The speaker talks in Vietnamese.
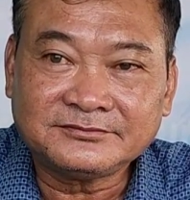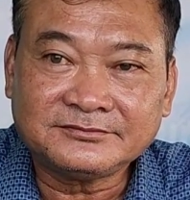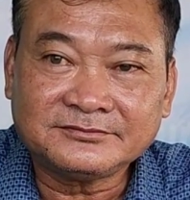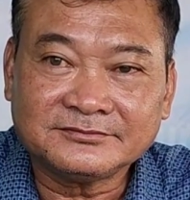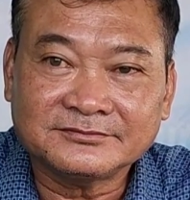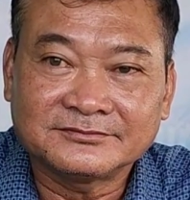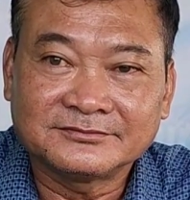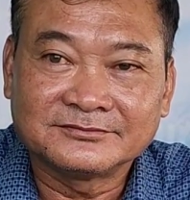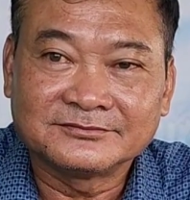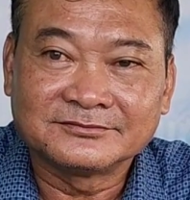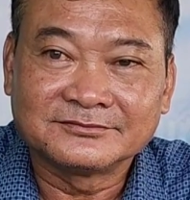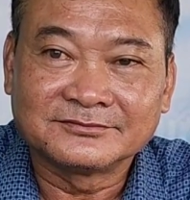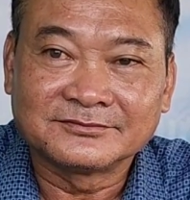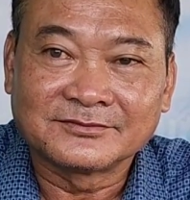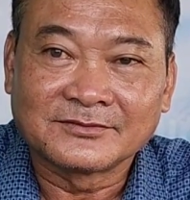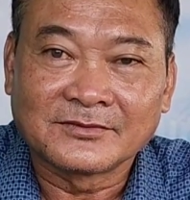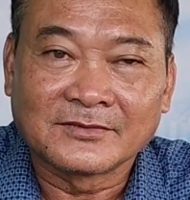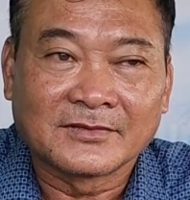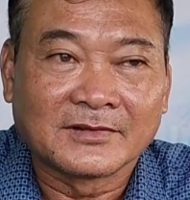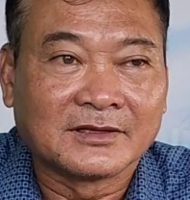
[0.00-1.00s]
có ổn không
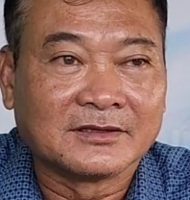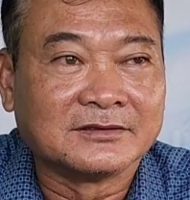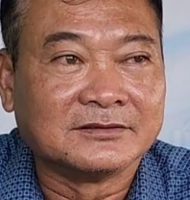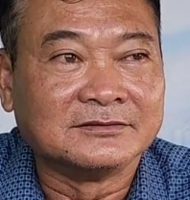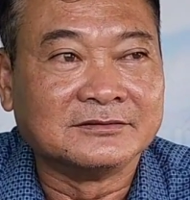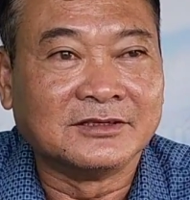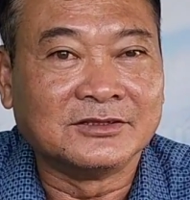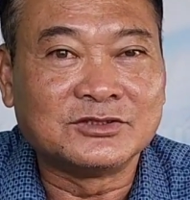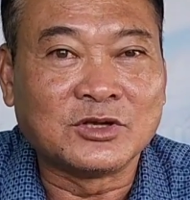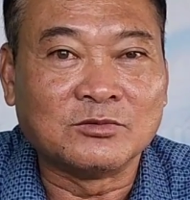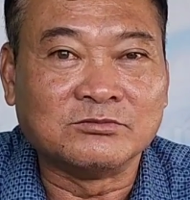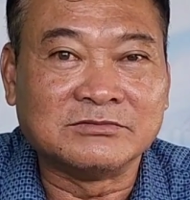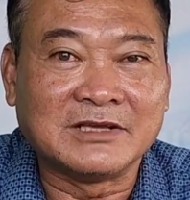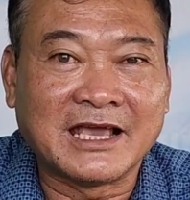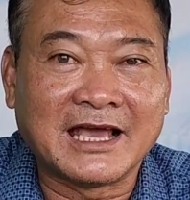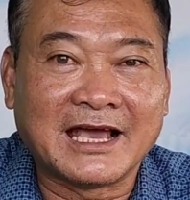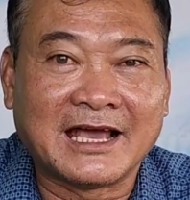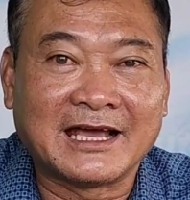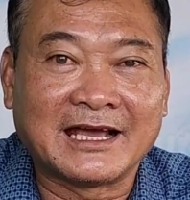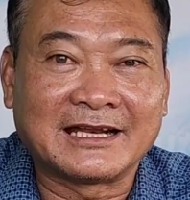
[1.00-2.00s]
nói chung
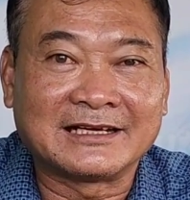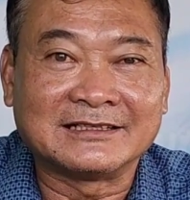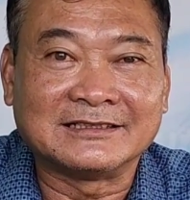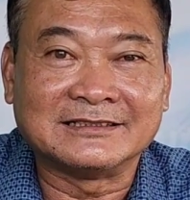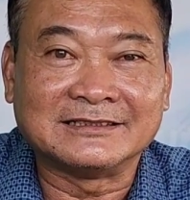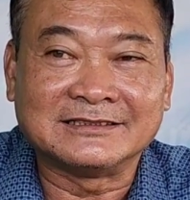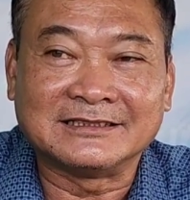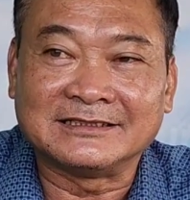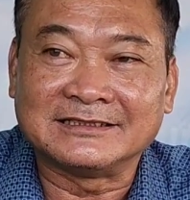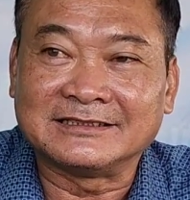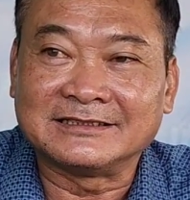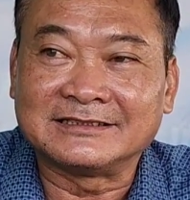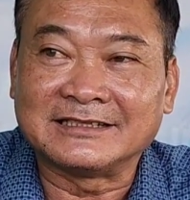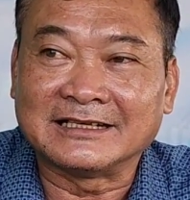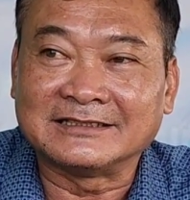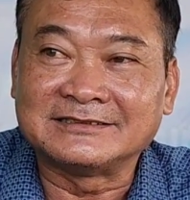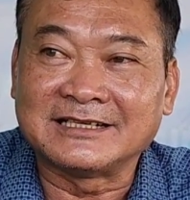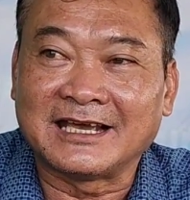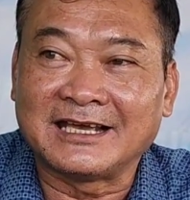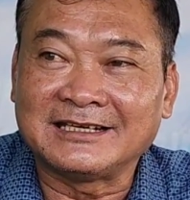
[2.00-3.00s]
ra anh thì
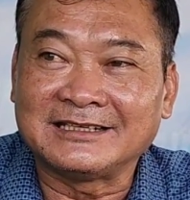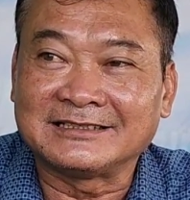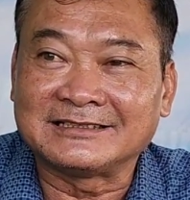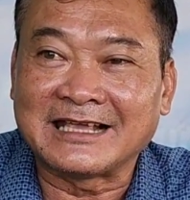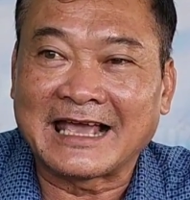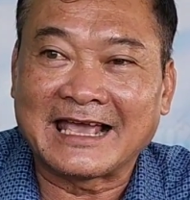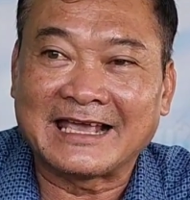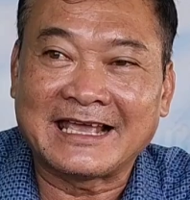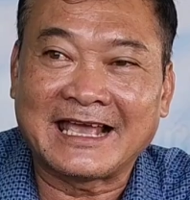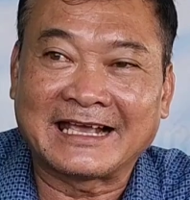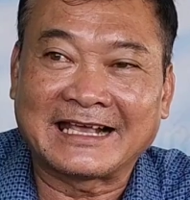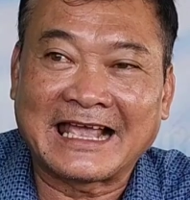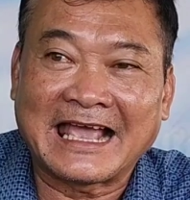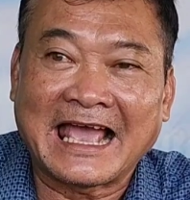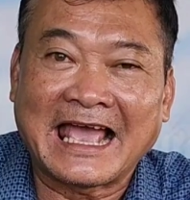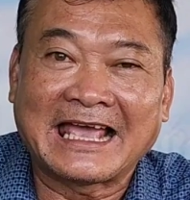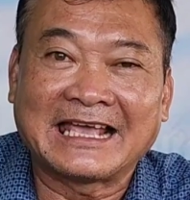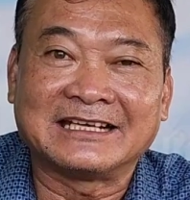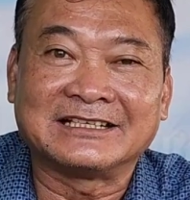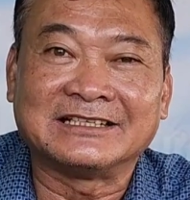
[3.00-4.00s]
tài xế chạy hàng
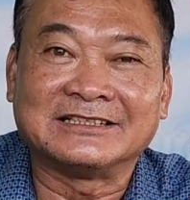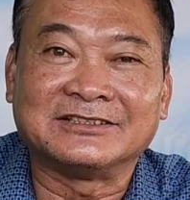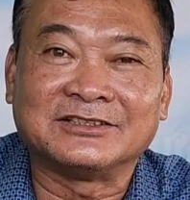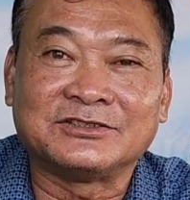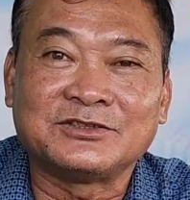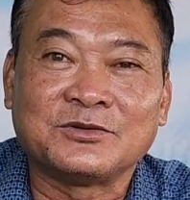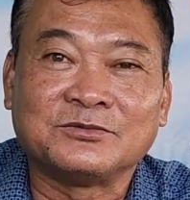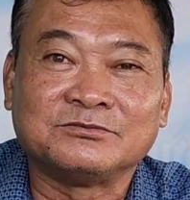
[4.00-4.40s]
ngày thì nói ừ.